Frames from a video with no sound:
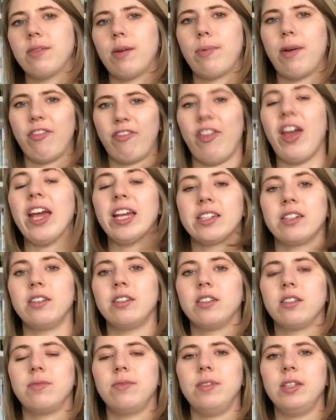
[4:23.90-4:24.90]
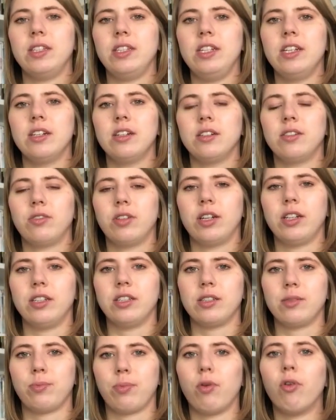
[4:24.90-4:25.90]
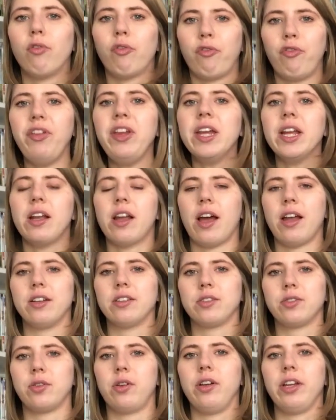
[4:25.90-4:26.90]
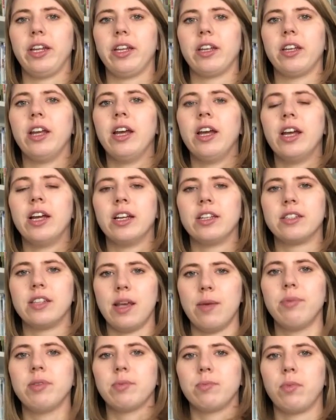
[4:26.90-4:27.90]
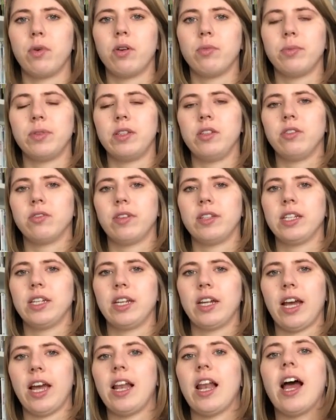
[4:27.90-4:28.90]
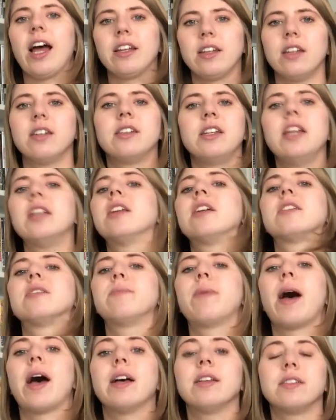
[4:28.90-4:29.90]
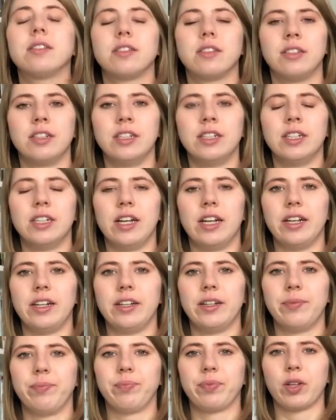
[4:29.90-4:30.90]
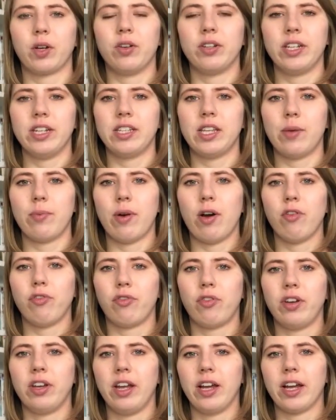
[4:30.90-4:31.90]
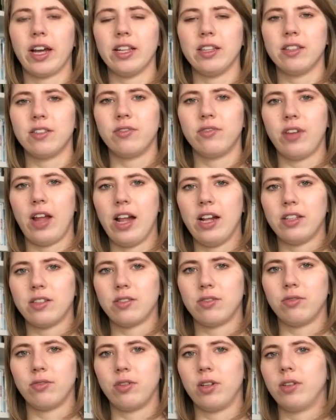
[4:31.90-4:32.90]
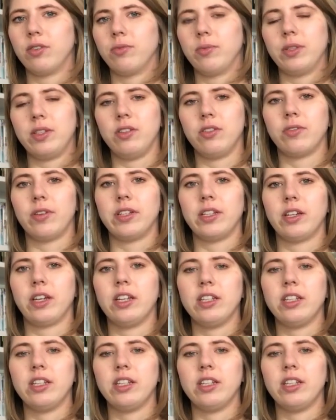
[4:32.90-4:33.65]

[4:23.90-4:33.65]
zwar perfekt ins Visier oder ins Profil eines solchen Selbstmord- bzw. generell Attentäters passt ähm, und deshalb auch von der ganzen Welt zu, oder bzw.